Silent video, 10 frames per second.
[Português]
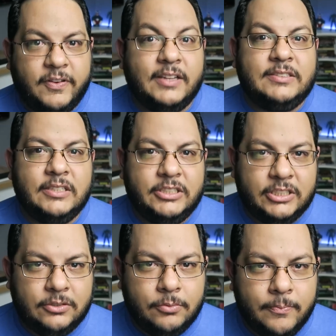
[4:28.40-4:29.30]
faz
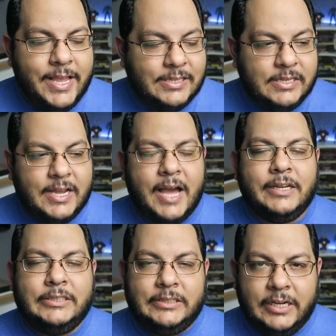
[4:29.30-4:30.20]
sentido. E esse cara
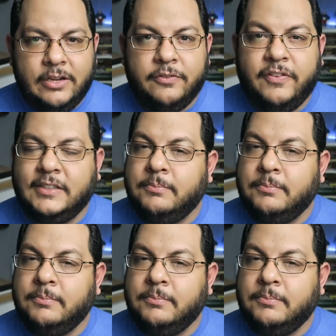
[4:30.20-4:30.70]
estranho faz